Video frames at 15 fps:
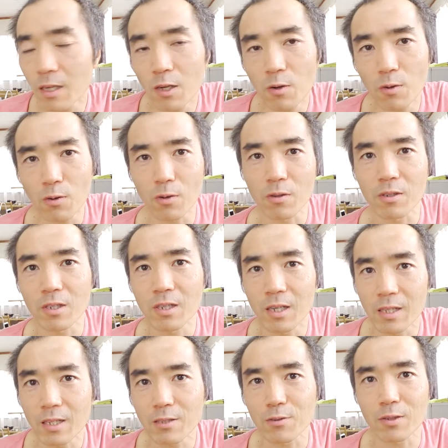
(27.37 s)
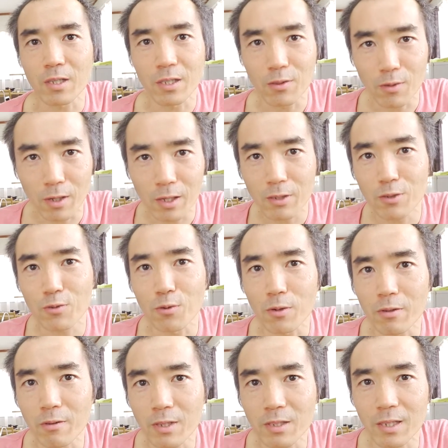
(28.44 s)
果報告話す時時計ちょっと
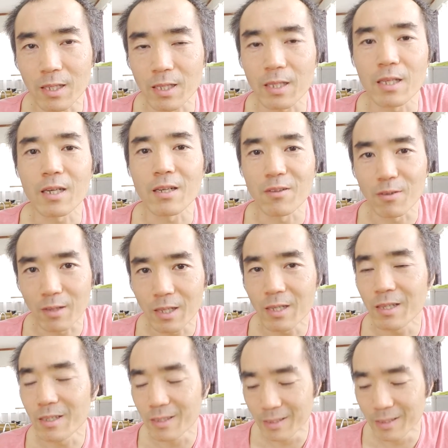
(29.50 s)
置き忘れてたけどね